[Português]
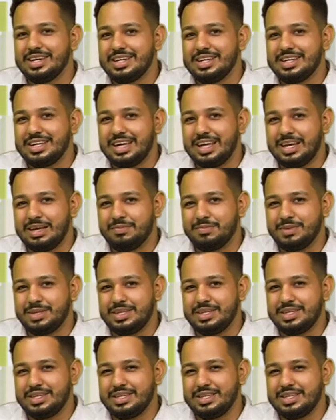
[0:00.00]
e ela
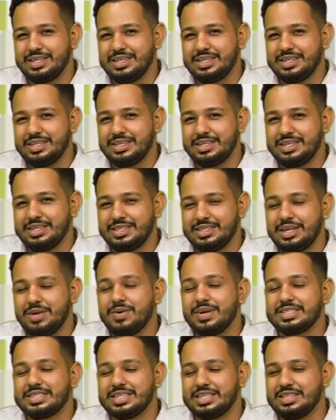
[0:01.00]
me deu
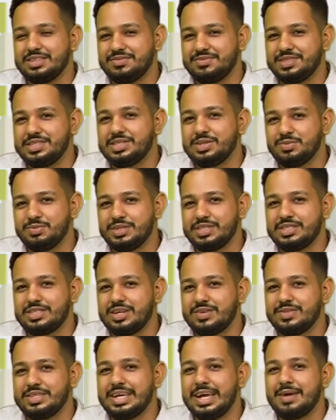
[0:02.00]
essa difícil
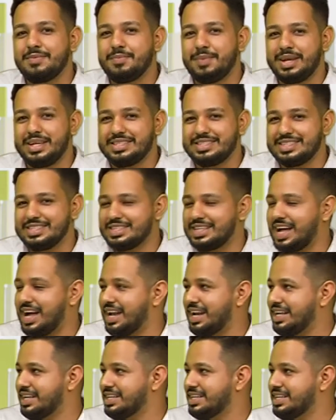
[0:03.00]
missão de
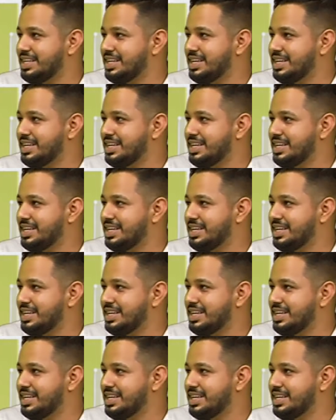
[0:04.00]
representá-la